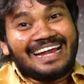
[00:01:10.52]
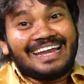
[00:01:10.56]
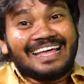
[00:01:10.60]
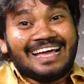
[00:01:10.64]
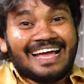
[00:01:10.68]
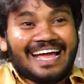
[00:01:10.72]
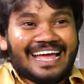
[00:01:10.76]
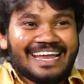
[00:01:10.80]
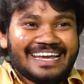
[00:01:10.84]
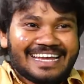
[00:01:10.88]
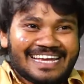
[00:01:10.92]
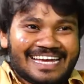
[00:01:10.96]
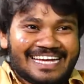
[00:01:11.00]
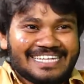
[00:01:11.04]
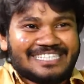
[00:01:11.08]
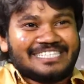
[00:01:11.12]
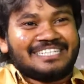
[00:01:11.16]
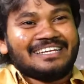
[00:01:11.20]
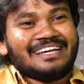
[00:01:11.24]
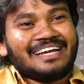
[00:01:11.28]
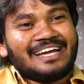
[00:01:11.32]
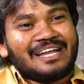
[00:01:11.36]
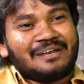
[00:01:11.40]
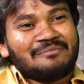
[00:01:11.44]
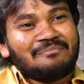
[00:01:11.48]
అంటే ఆయన
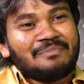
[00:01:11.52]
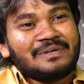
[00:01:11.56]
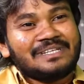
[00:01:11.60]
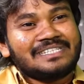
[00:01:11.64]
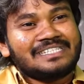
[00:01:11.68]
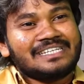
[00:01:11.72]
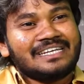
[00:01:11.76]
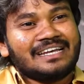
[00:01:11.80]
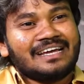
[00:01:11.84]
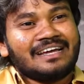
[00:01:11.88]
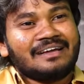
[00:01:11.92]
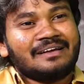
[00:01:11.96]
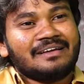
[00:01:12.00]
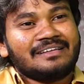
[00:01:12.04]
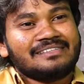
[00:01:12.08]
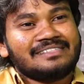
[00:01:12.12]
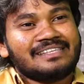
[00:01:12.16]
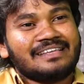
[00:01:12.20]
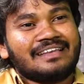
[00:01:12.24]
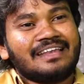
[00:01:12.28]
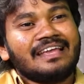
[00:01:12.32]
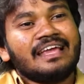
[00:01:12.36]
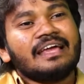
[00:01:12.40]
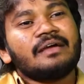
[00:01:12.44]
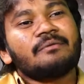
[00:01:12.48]
కష్టంగా అనిపించినా
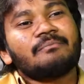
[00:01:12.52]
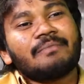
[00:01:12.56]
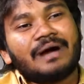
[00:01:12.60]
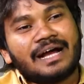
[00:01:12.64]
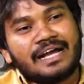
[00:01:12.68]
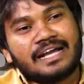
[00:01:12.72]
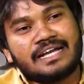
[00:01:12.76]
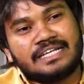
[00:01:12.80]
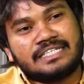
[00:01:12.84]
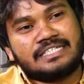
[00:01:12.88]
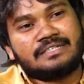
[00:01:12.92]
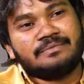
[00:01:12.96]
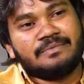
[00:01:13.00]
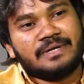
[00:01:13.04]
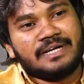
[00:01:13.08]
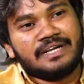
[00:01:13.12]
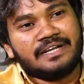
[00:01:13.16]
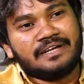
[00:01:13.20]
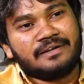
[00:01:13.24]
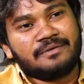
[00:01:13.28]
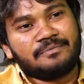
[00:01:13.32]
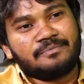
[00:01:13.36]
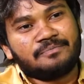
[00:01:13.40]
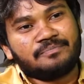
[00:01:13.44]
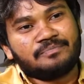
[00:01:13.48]
సరే బాగా
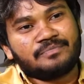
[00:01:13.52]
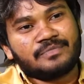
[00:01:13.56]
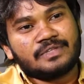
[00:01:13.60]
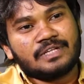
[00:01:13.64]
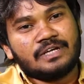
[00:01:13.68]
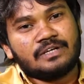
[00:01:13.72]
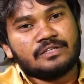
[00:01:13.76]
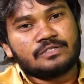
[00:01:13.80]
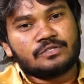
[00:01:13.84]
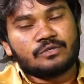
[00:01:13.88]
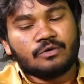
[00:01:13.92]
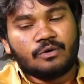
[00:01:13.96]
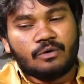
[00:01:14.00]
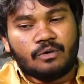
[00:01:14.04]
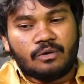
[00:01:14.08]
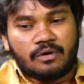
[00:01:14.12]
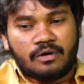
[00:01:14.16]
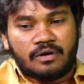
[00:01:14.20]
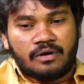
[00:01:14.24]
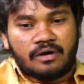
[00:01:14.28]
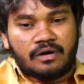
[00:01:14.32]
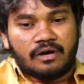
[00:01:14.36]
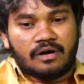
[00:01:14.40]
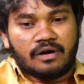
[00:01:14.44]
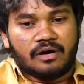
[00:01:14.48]
కష్టపడ్డారు hmm. సో
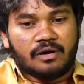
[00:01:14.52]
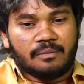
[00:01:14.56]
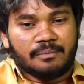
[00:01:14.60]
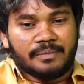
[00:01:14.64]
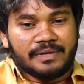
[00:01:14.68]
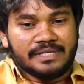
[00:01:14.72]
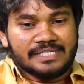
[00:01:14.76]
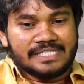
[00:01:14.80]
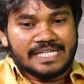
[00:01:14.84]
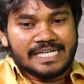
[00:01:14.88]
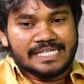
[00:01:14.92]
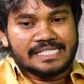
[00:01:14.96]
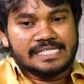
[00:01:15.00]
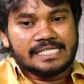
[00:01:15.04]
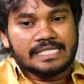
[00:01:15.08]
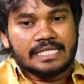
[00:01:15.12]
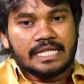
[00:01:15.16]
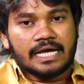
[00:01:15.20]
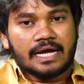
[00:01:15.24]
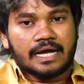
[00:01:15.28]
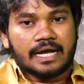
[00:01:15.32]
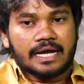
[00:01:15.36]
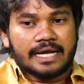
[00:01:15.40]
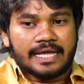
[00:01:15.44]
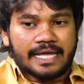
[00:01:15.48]
మేము
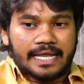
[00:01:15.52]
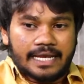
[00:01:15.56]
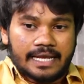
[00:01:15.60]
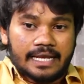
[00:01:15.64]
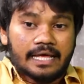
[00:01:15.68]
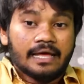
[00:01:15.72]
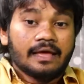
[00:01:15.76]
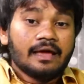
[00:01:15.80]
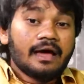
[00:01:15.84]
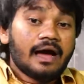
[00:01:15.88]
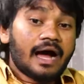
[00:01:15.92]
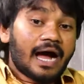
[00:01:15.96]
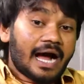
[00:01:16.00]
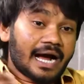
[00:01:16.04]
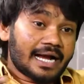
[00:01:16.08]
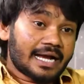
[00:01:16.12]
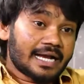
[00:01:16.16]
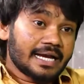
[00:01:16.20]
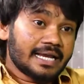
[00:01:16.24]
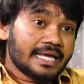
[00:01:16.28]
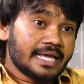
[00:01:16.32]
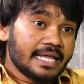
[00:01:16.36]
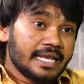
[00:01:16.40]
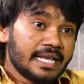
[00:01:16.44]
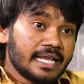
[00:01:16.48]
చేసింది అక్కడికి వెళ్ళి
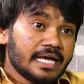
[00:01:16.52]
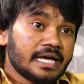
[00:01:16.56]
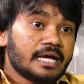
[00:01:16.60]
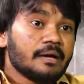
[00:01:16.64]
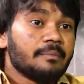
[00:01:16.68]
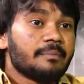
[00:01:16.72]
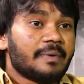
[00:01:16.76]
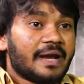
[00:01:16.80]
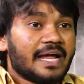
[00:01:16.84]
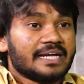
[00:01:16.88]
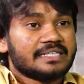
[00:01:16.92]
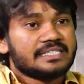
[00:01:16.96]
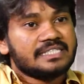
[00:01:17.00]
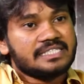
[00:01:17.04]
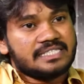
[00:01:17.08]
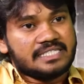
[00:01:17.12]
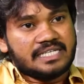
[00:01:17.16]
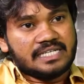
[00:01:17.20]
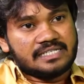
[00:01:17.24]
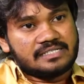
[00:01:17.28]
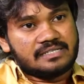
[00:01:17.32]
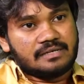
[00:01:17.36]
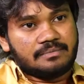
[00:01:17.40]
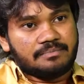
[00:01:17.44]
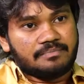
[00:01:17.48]
అక్కడికి వెళ్ళాక ప్రాక్టీస్
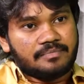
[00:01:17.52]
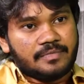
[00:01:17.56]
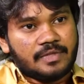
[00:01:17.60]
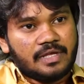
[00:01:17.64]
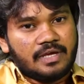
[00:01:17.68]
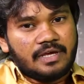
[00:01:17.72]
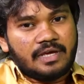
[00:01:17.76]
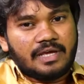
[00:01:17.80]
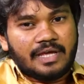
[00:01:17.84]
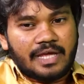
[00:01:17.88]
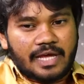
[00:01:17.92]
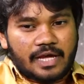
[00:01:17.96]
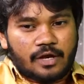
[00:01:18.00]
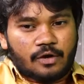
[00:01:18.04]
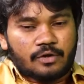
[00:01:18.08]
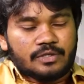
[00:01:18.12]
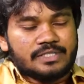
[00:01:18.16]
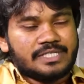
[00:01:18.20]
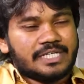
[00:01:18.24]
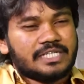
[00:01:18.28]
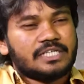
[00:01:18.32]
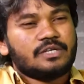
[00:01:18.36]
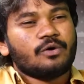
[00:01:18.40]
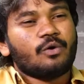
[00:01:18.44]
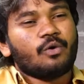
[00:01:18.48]
చేసాం ఇక్కడ
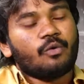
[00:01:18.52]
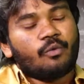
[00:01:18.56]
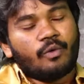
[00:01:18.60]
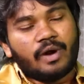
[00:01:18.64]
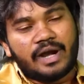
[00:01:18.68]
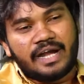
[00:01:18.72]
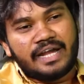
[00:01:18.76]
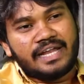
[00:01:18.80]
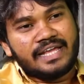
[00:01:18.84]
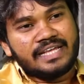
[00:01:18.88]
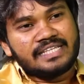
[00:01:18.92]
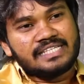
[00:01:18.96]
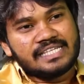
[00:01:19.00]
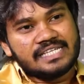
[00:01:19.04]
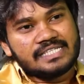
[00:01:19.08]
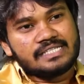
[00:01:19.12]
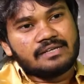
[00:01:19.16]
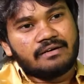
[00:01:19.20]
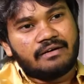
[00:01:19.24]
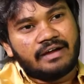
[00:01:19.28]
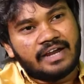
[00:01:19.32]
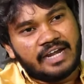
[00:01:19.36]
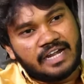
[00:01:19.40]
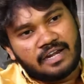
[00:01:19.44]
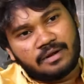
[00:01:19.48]
జస్ట్ ఒక వన్ డే
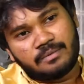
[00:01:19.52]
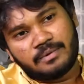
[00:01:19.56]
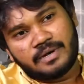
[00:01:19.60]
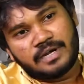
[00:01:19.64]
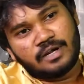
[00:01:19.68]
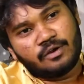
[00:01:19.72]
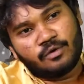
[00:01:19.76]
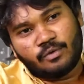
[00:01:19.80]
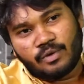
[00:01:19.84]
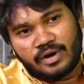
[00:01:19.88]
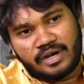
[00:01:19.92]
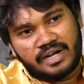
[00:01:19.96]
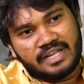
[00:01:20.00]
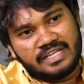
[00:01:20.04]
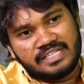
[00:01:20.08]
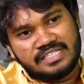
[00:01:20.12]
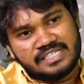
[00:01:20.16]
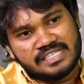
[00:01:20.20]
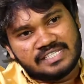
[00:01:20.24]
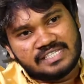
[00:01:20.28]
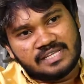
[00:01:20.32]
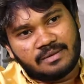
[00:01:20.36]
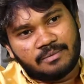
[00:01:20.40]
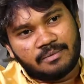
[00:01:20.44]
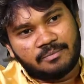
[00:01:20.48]
చేసాం హైదరాబాద్లో వన్ డే
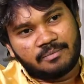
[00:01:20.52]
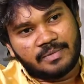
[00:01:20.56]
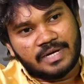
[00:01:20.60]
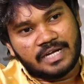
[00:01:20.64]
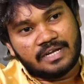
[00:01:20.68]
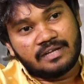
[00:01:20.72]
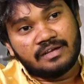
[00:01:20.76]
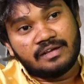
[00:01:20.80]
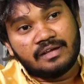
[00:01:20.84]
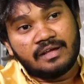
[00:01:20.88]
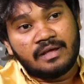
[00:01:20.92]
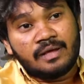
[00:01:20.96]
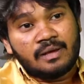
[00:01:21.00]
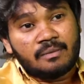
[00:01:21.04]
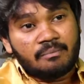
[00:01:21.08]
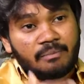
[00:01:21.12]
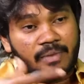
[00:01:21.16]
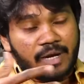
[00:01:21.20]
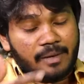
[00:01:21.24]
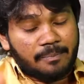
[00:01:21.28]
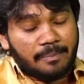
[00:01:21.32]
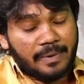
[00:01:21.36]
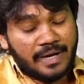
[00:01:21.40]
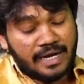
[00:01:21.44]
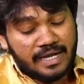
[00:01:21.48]
చేసాం అనమాట
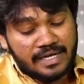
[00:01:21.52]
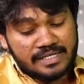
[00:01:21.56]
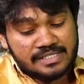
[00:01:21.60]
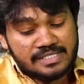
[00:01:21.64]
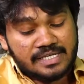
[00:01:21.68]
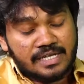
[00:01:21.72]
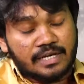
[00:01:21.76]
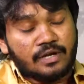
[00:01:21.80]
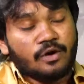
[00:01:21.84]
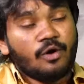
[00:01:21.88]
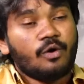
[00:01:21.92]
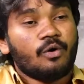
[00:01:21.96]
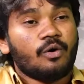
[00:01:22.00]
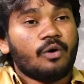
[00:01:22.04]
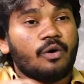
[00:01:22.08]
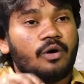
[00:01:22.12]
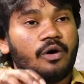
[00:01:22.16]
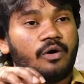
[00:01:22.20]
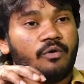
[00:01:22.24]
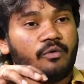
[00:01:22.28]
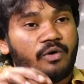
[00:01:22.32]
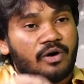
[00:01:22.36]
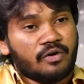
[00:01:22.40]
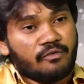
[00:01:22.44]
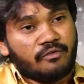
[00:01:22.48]
మళ్ళీ పలాసాలో
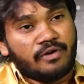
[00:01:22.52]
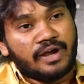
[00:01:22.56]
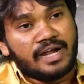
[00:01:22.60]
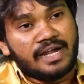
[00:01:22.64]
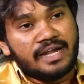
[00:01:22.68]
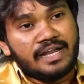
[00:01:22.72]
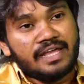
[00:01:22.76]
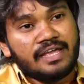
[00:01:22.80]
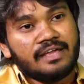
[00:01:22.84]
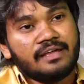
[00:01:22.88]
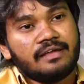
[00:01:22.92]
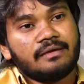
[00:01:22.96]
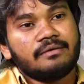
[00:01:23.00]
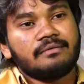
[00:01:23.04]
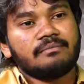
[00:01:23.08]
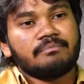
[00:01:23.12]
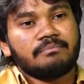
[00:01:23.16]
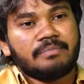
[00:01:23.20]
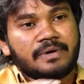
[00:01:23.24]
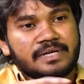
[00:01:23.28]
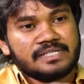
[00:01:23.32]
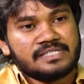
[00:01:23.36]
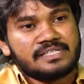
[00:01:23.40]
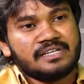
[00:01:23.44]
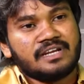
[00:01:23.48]
ఒక వన్ డే
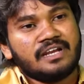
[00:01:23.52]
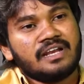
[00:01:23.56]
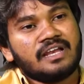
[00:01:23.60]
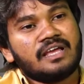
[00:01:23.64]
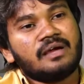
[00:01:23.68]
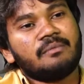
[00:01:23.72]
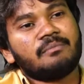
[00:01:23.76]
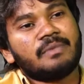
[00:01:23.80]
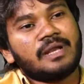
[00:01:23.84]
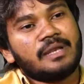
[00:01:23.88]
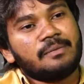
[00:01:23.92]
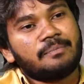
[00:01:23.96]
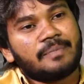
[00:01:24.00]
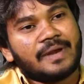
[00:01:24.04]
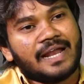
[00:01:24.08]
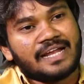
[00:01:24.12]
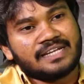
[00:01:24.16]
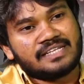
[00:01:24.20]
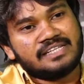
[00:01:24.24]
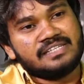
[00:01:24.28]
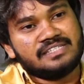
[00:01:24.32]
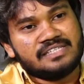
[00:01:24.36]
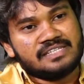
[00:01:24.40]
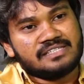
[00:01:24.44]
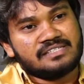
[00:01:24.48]
పర్సనల్గా మళ్ళీ
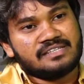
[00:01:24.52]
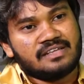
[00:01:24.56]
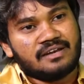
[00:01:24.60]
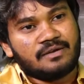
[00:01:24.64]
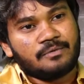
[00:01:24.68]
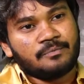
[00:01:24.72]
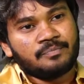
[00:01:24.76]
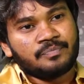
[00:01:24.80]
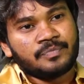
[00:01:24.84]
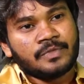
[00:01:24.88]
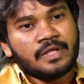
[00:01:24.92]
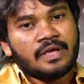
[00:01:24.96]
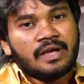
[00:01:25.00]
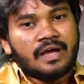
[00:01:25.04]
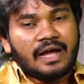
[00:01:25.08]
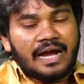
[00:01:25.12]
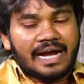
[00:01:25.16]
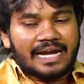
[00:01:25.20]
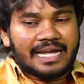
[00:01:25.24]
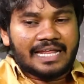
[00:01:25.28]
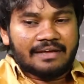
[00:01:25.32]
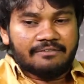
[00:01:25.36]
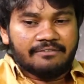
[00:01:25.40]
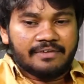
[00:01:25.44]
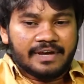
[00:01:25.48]
ప్రాక్టీస్ చేశారు hmm.
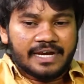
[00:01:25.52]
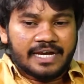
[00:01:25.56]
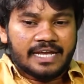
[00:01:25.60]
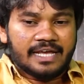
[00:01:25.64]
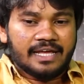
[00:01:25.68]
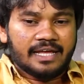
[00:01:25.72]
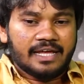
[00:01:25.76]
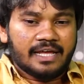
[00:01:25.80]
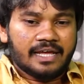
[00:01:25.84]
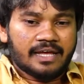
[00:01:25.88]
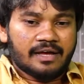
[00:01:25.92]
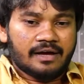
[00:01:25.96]
అంటే ఎవ్రీడే